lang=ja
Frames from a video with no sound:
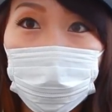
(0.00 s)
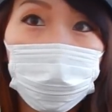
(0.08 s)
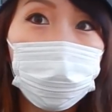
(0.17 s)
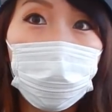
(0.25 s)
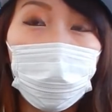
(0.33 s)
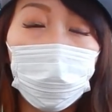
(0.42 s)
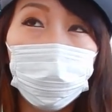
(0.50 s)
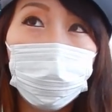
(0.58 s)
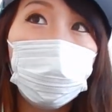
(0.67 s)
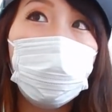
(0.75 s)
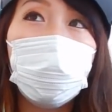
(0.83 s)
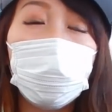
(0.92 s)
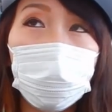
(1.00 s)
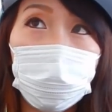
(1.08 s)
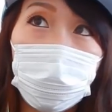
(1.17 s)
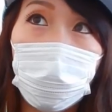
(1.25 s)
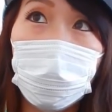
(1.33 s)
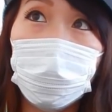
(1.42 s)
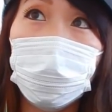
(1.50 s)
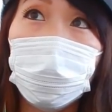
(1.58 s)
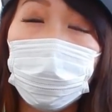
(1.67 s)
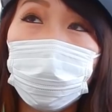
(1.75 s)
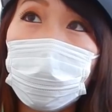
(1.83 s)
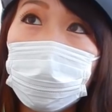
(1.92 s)
じとさ、気絶系の
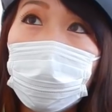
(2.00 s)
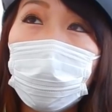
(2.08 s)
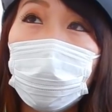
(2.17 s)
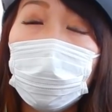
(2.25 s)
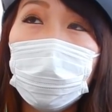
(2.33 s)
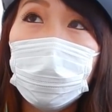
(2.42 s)
人とかさ、